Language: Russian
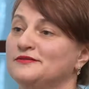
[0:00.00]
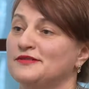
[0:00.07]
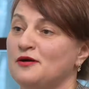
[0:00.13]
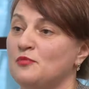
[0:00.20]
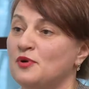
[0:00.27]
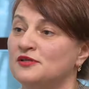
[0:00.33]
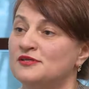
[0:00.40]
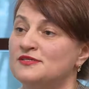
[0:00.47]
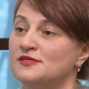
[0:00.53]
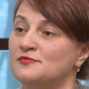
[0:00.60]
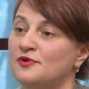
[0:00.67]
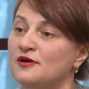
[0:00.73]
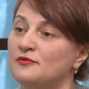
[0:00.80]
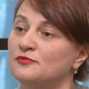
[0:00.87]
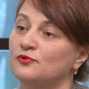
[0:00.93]
команды
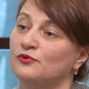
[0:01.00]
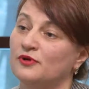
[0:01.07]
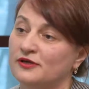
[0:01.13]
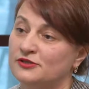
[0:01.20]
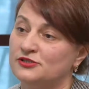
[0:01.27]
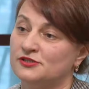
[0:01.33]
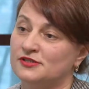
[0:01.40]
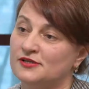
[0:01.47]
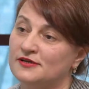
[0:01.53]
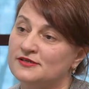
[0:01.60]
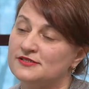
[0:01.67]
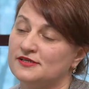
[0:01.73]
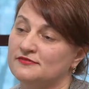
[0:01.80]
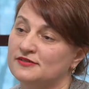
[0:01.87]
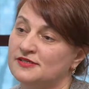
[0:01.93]
собираем только из жителей
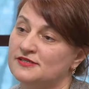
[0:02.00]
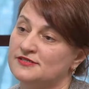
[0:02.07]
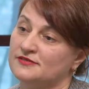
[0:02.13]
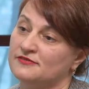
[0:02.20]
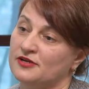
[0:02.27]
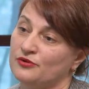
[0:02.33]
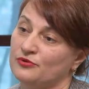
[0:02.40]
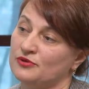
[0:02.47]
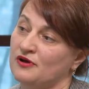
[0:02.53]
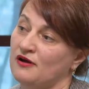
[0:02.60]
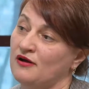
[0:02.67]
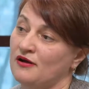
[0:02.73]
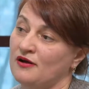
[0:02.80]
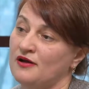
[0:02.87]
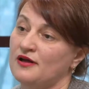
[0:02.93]
Красногвардейского района.
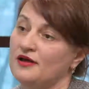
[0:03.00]
А